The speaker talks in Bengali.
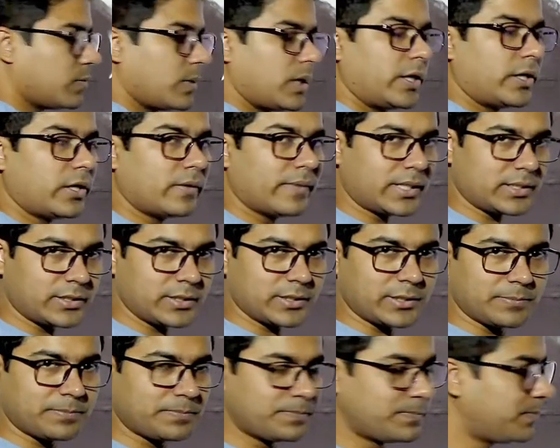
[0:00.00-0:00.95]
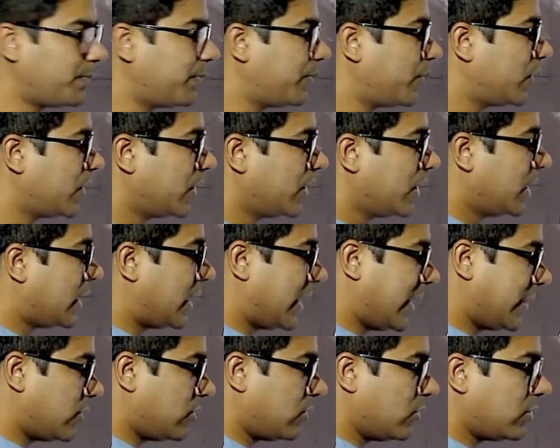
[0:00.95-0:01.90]
সুপারলেটিভ অ্যাডজেটিভ
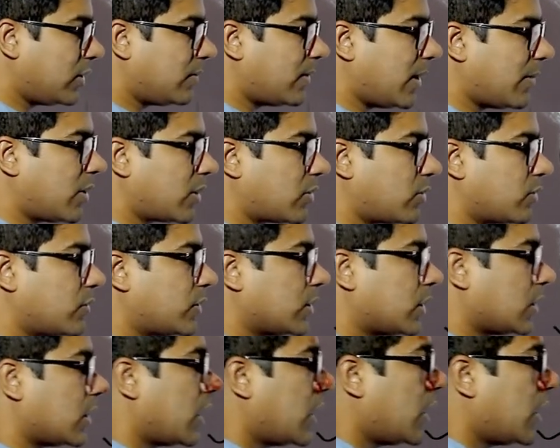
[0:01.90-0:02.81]
এই জন্য দি ব্যবহার করছি